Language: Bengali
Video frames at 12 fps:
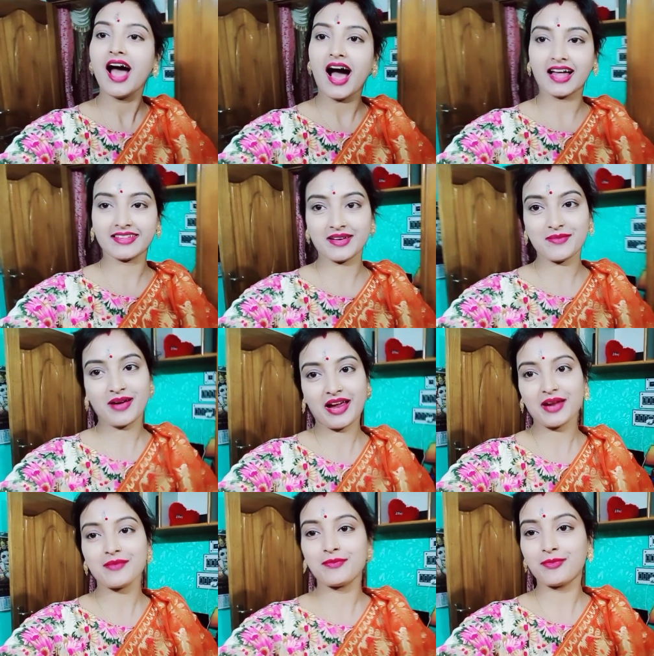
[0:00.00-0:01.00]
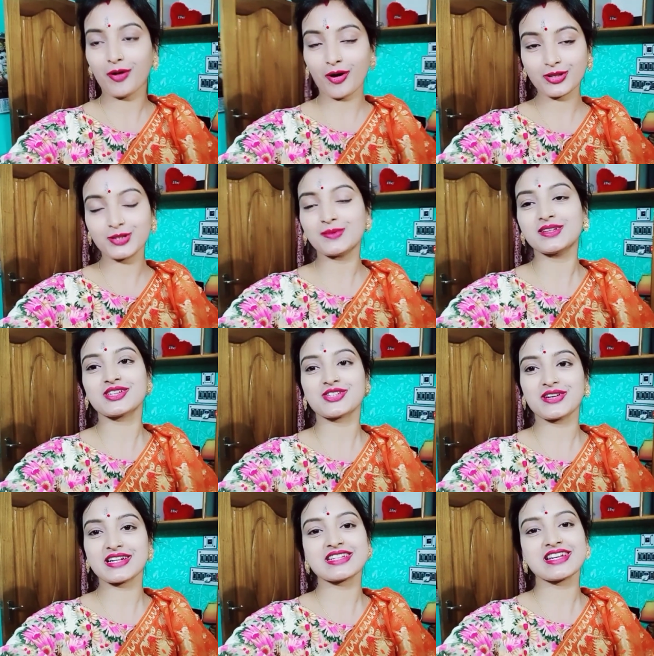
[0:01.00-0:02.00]
আতা মায়ের ব্লগ তোমাদের
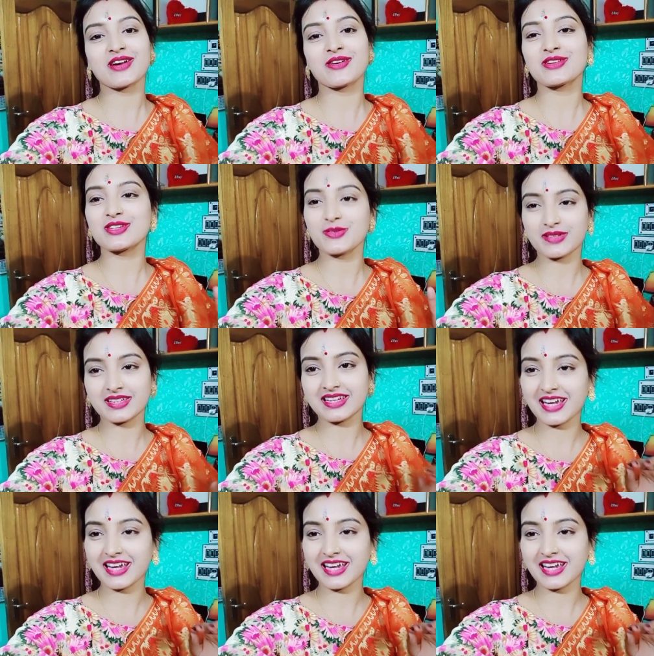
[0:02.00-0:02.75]
সঙ্গে শেয়ার করেছি তোমাদের